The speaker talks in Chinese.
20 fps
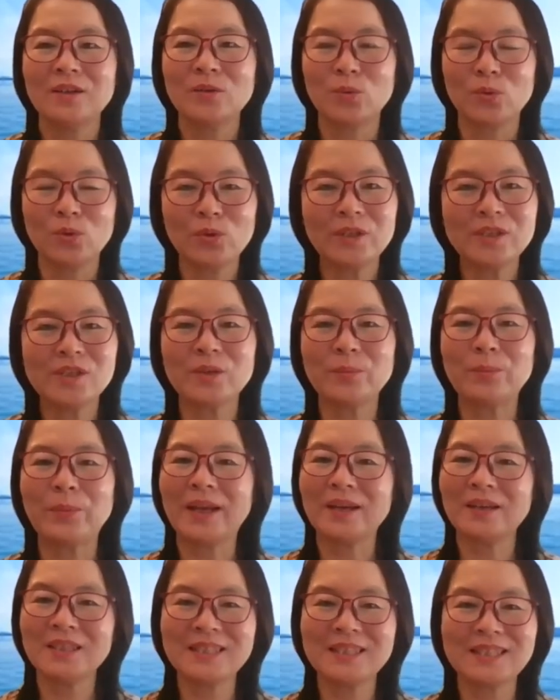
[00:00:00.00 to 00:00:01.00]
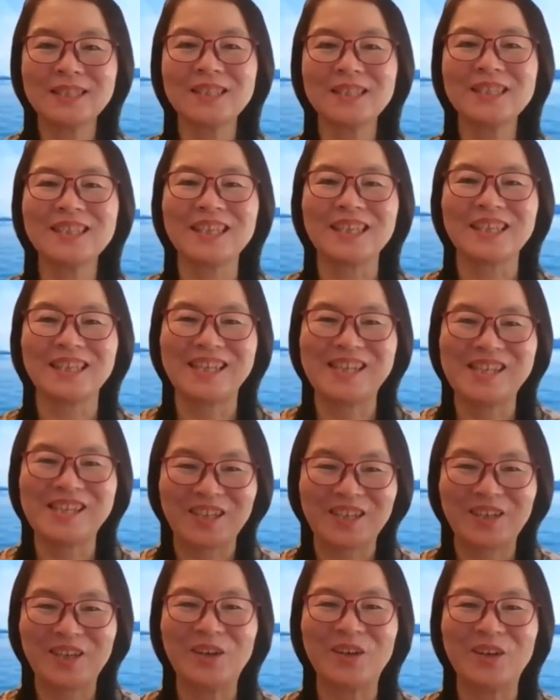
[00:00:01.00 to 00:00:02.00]
无论是别人气你的
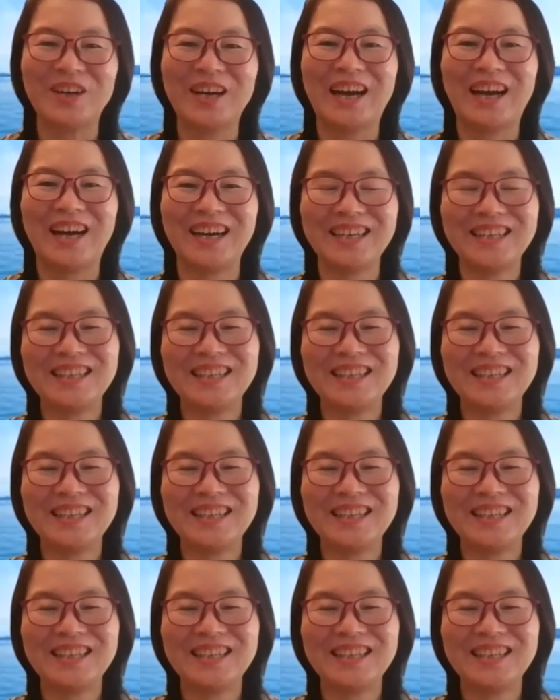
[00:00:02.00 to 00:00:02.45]
时候哈，